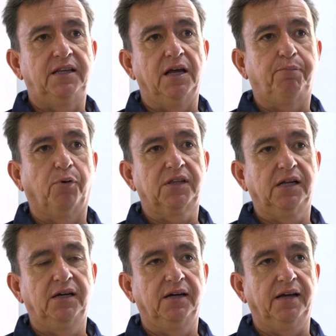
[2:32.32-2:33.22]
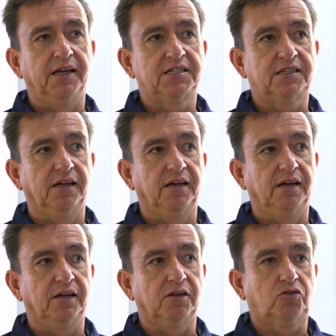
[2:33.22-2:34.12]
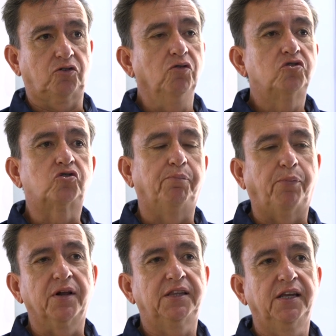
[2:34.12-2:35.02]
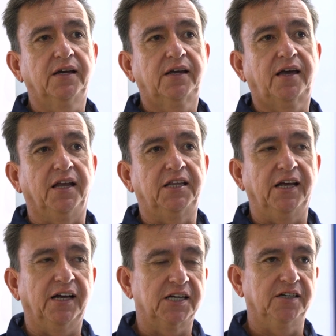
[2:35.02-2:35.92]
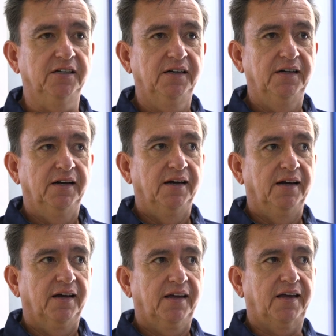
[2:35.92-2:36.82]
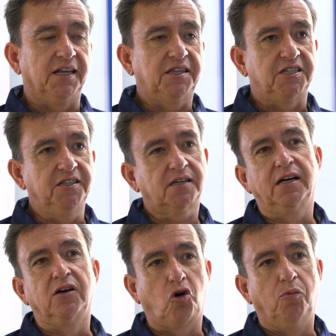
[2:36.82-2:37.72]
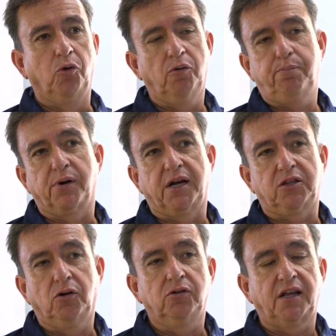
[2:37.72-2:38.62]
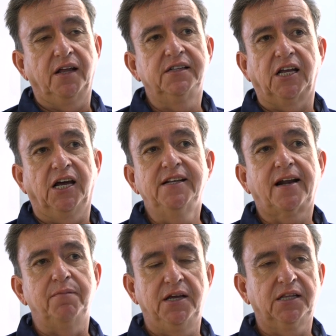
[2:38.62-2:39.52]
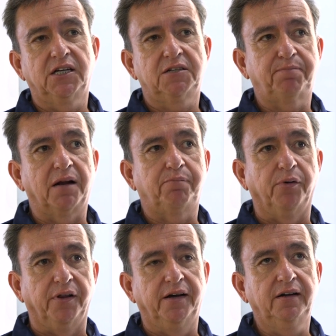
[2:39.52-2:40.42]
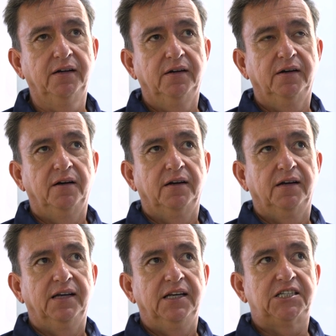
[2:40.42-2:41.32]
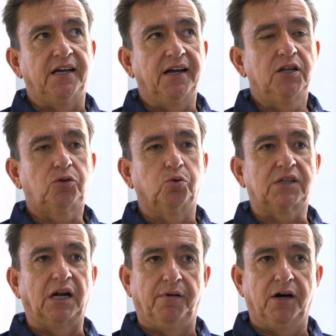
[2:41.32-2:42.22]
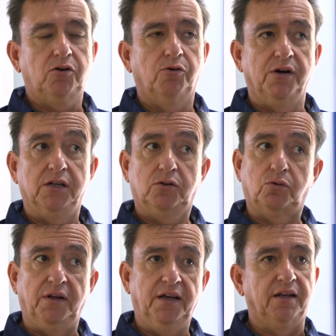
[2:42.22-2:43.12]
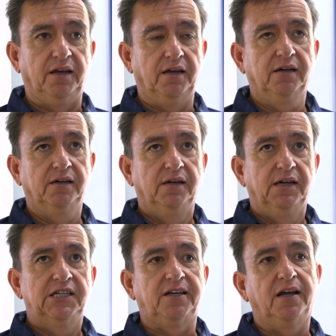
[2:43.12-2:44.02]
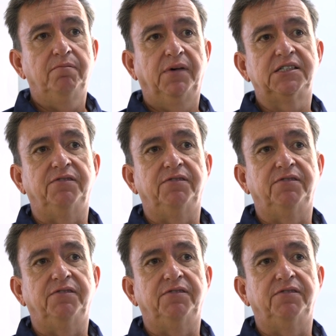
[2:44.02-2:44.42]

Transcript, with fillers: te aporta este todo un soporte que te hace que te sientes tan cómodo porque todo te dan, te dan herramientas para poder ser en tu trabajo o en tu día a día, ser más